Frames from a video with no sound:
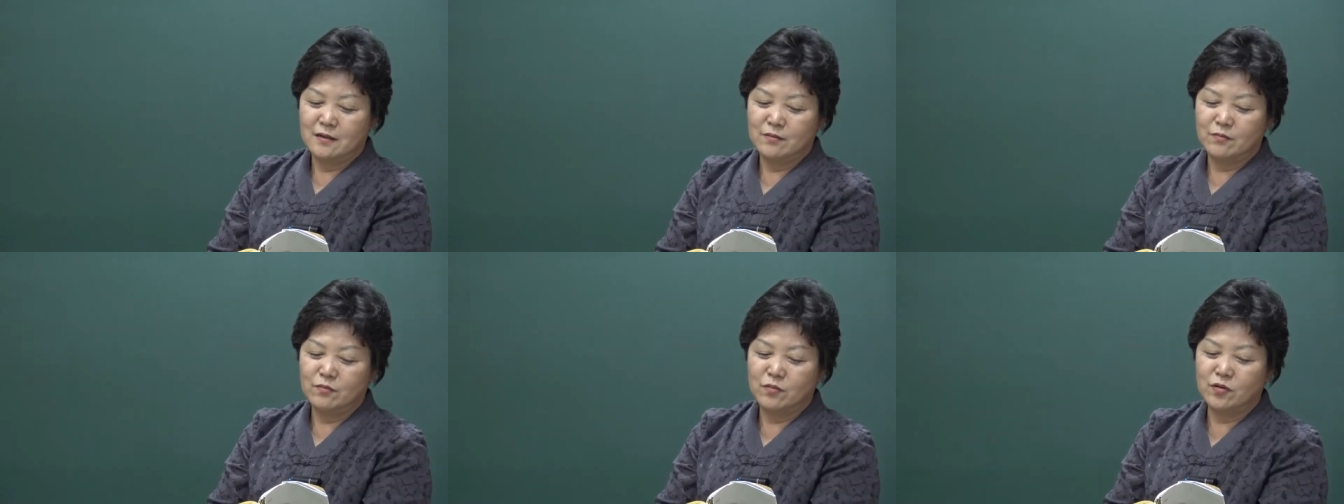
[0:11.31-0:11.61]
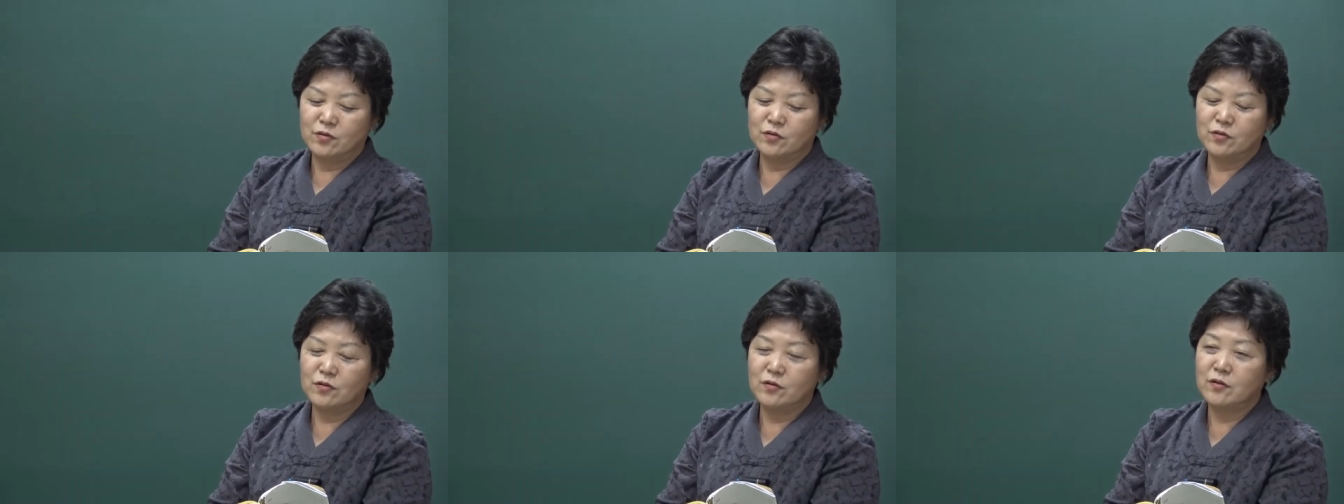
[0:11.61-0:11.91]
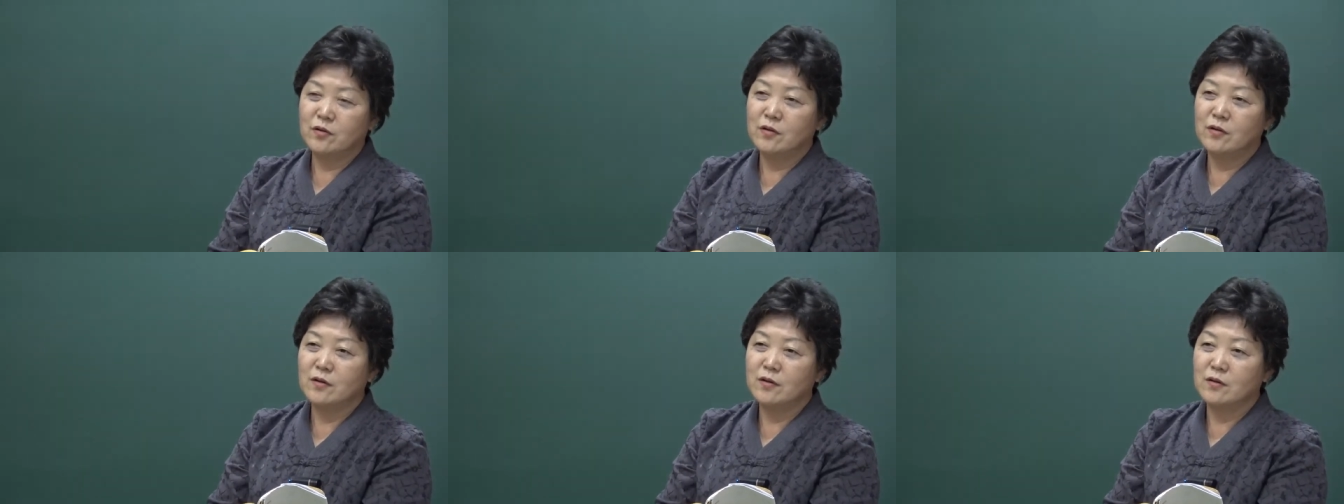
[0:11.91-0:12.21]

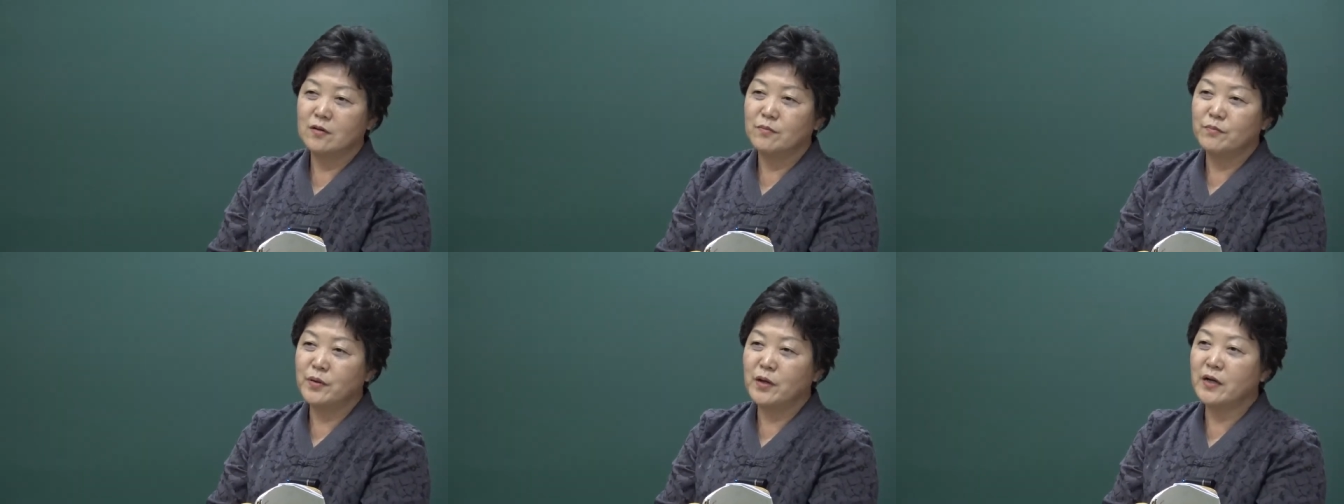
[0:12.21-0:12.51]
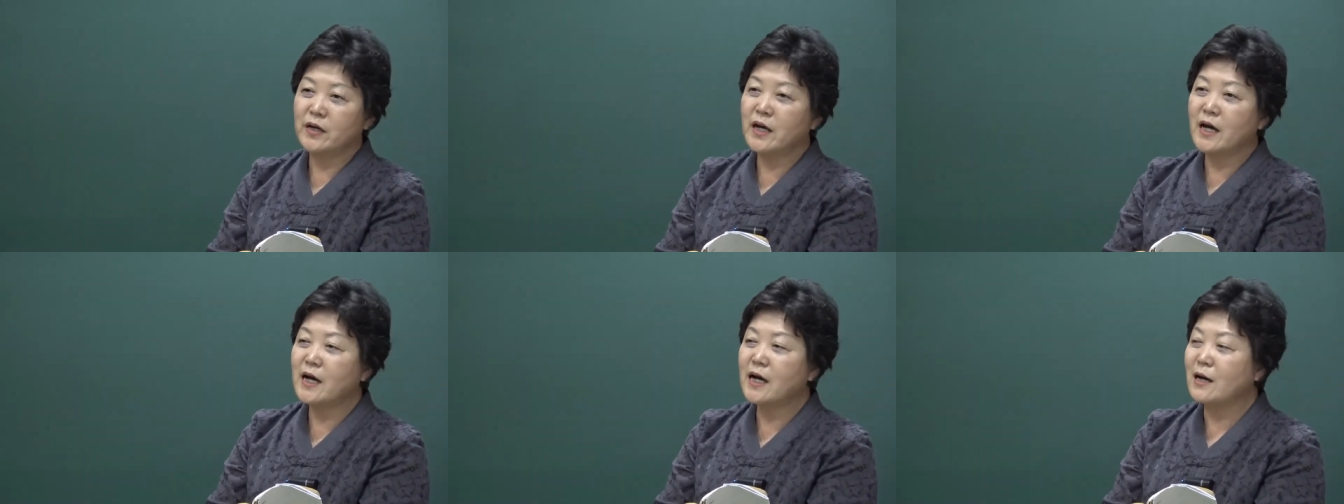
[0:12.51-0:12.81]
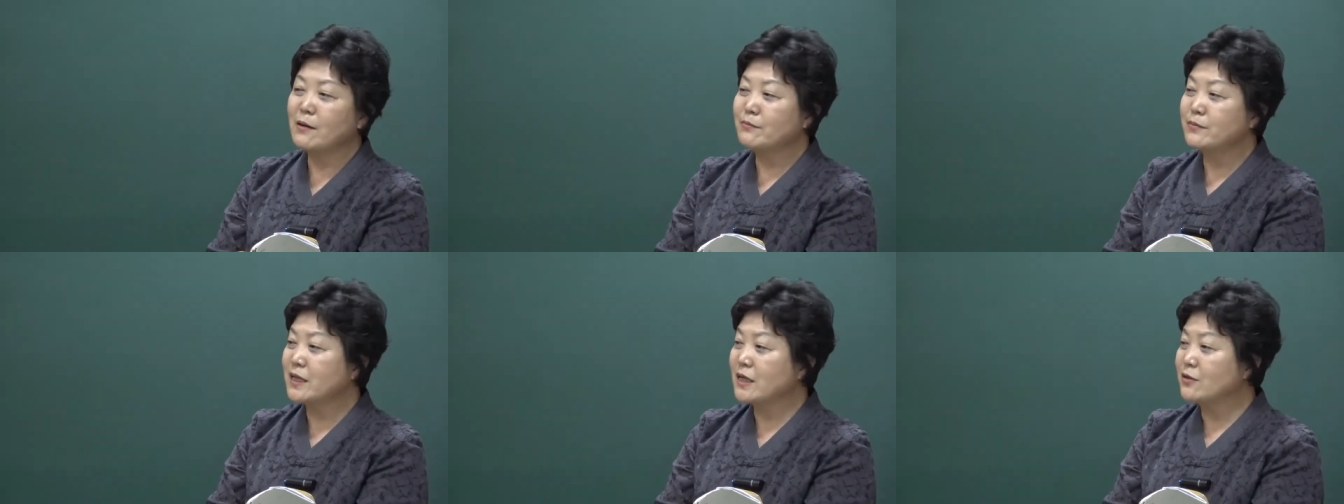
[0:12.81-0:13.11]
모도
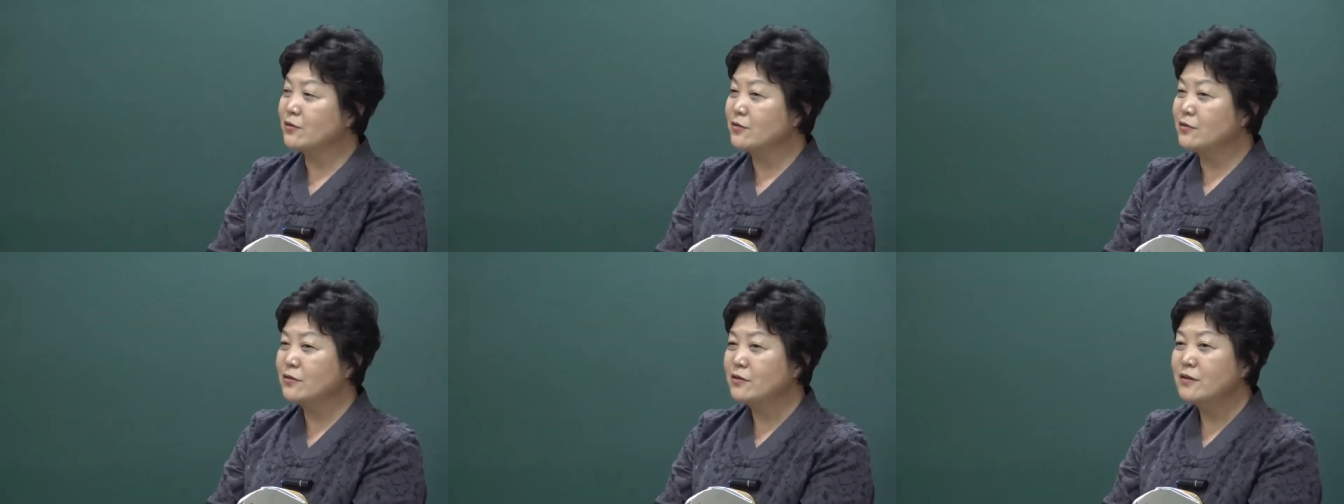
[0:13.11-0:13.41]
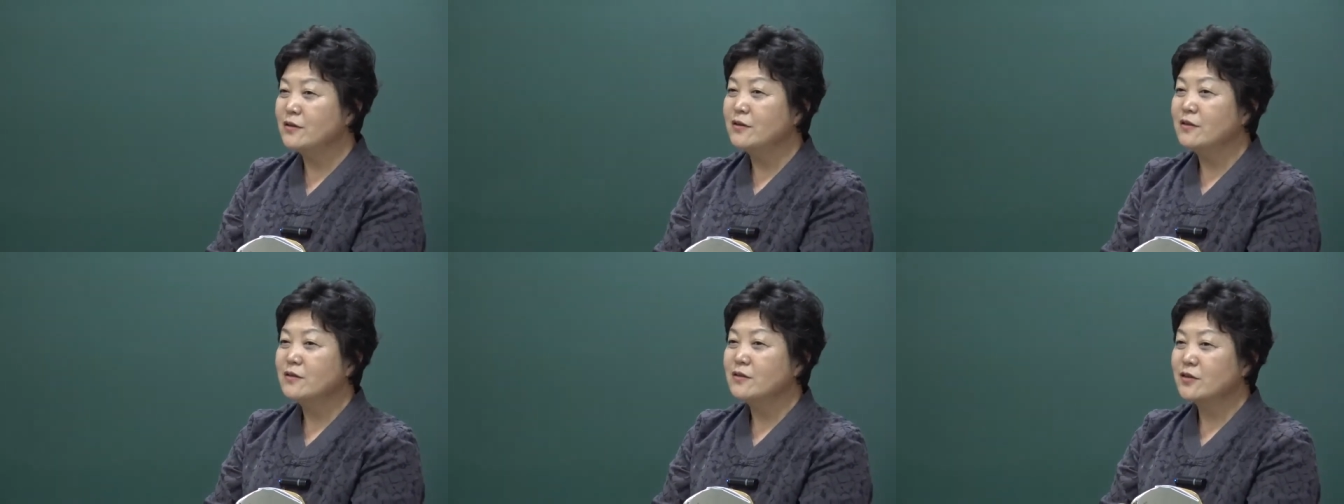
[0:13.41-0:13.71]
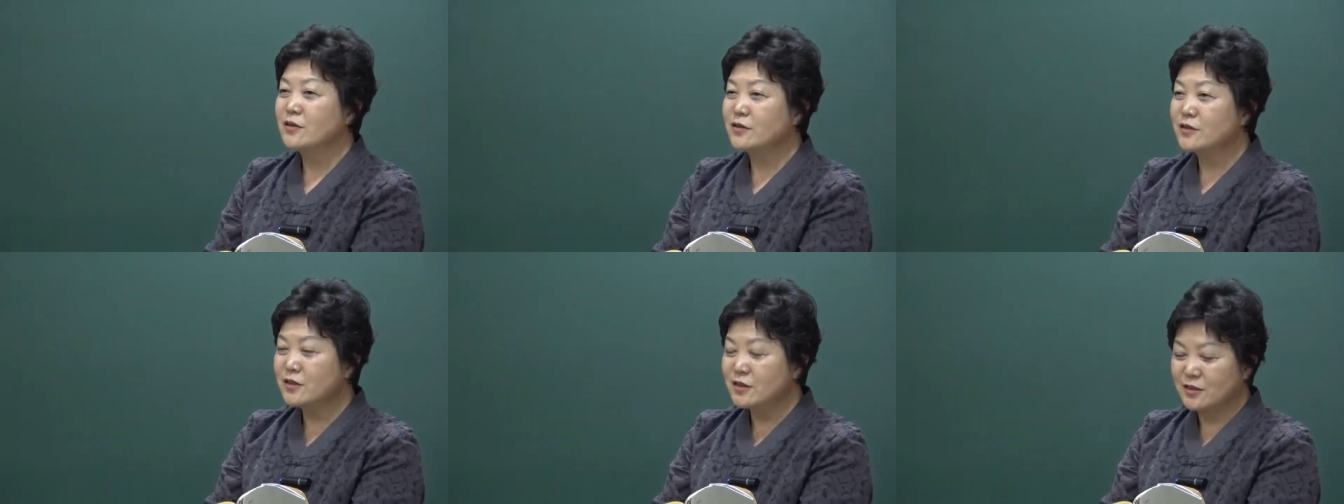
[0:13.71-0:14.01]
평양감사도
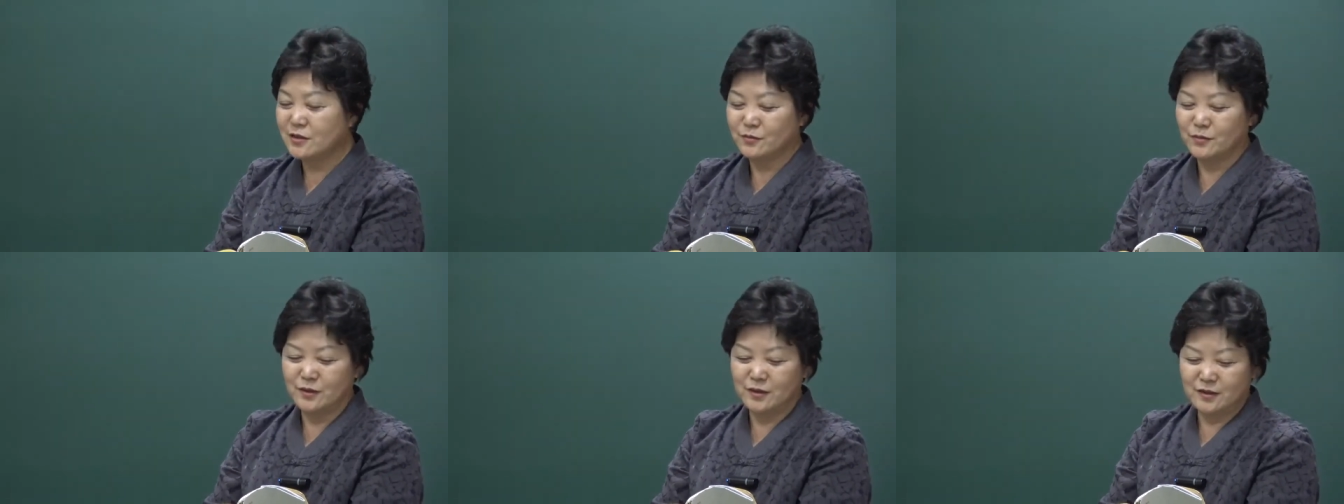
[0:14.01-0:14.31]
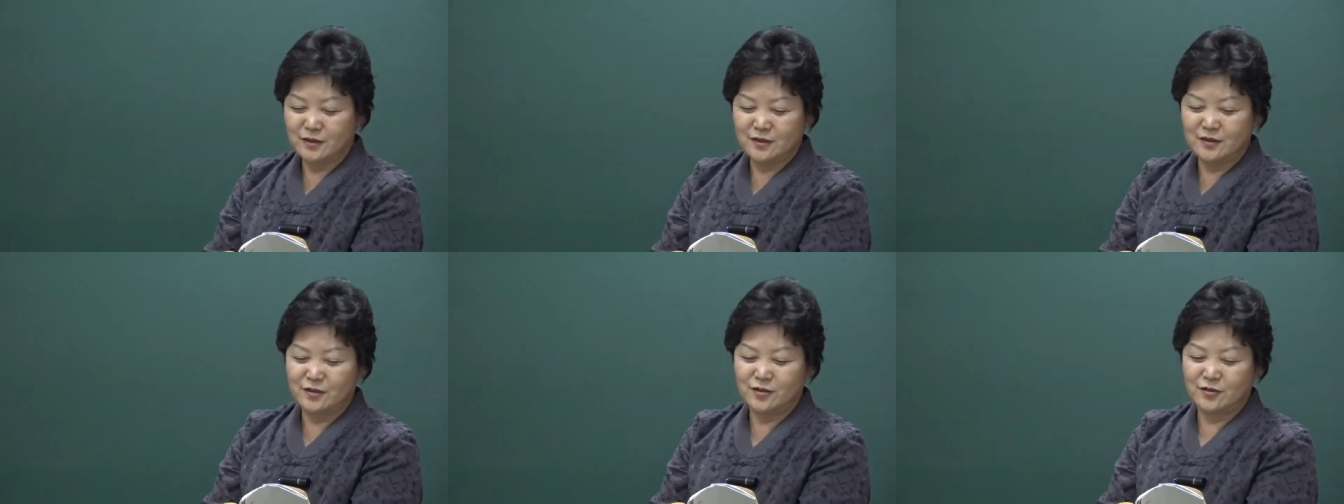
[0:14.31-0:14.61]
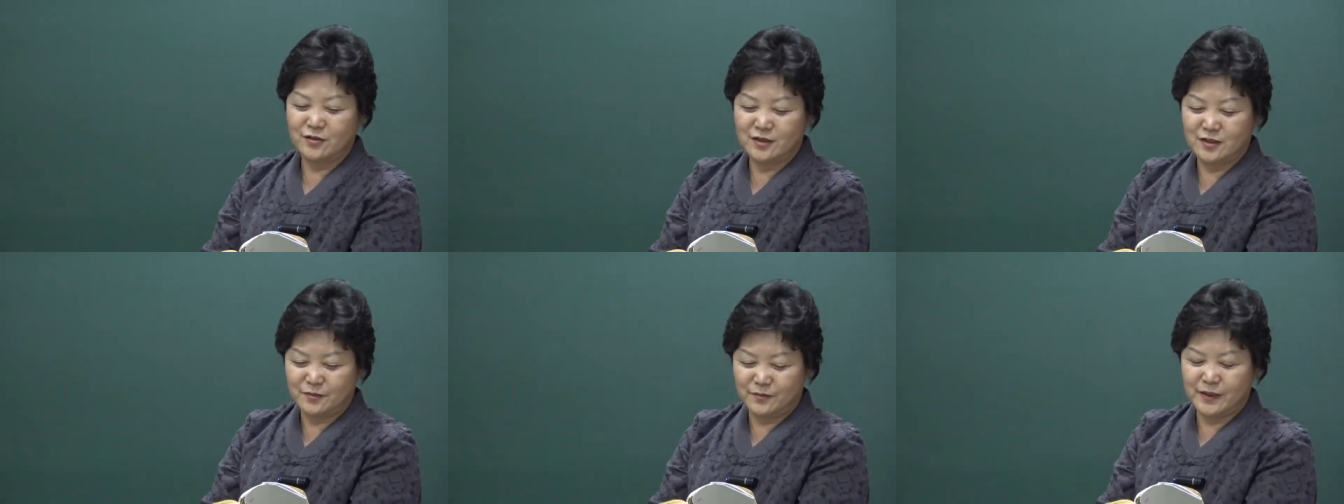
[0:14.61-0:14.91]
저 싫으면
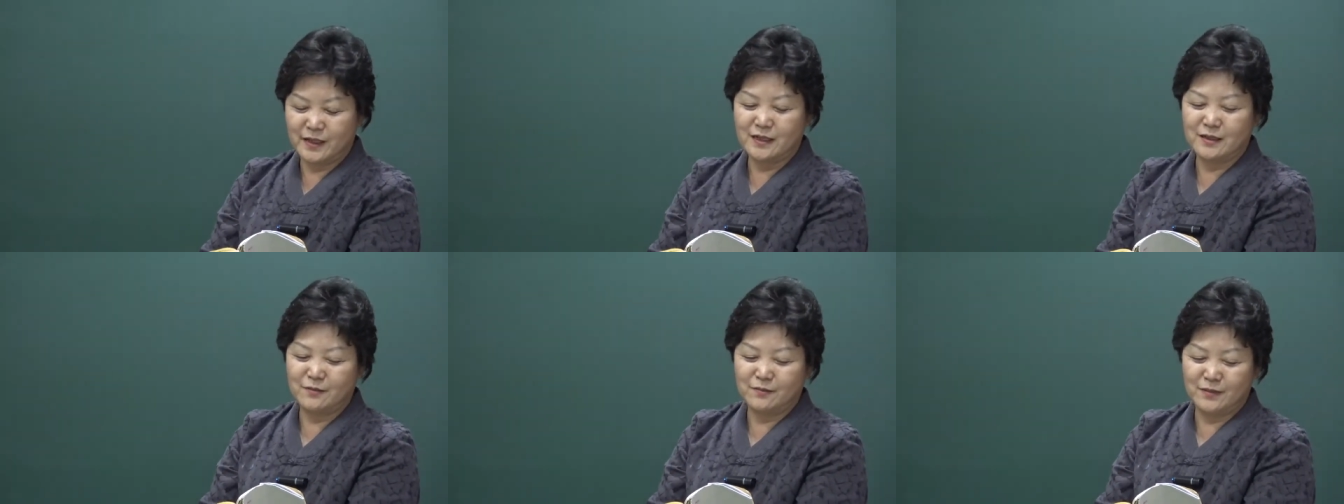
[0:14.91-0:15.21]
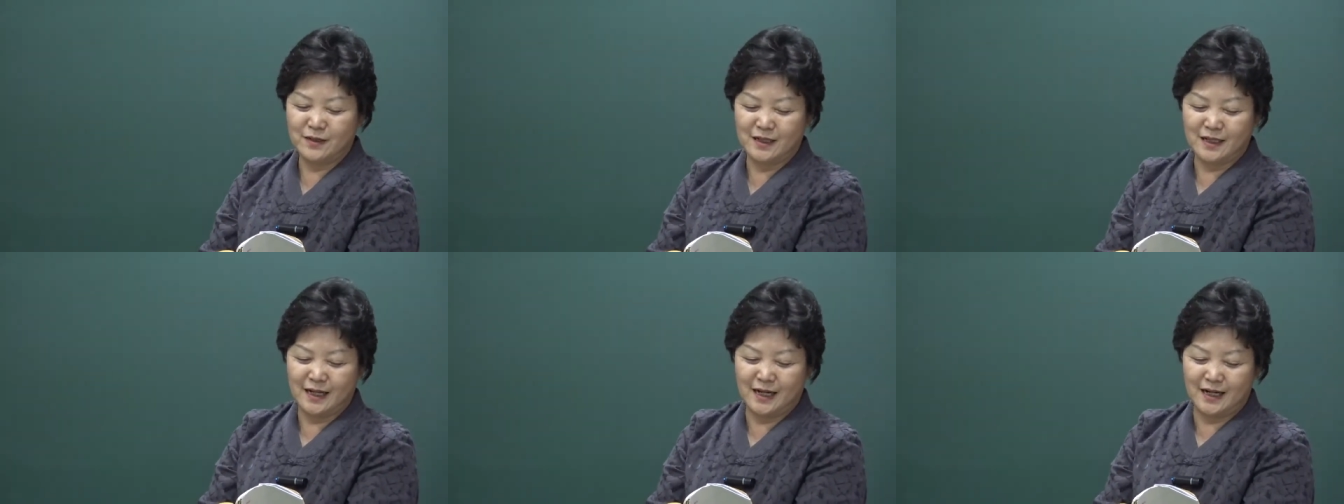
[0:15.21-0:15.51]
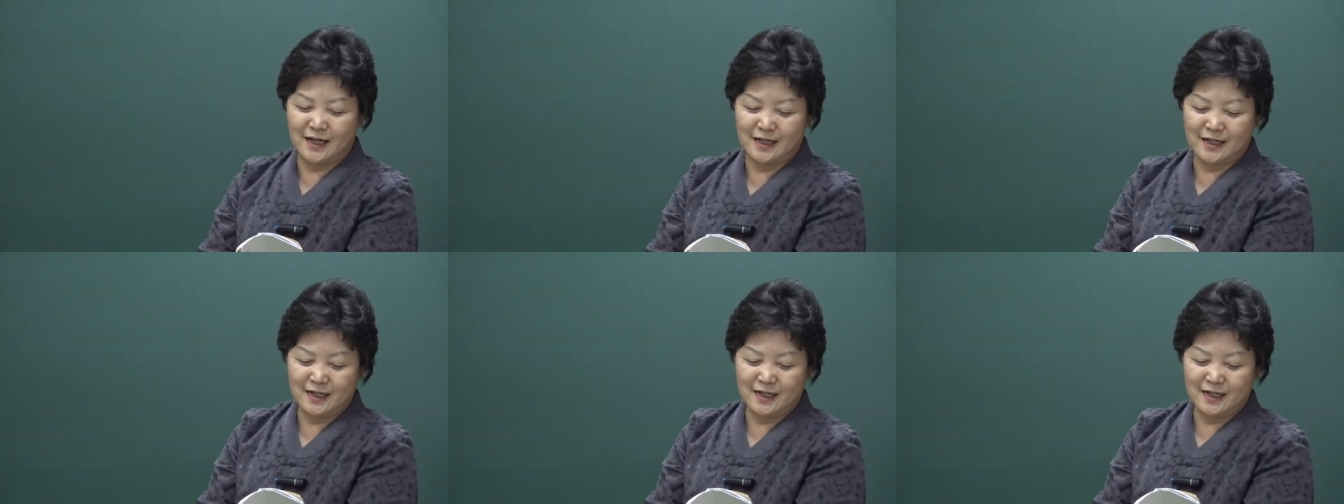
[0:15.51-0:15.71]
그저 그만입니다.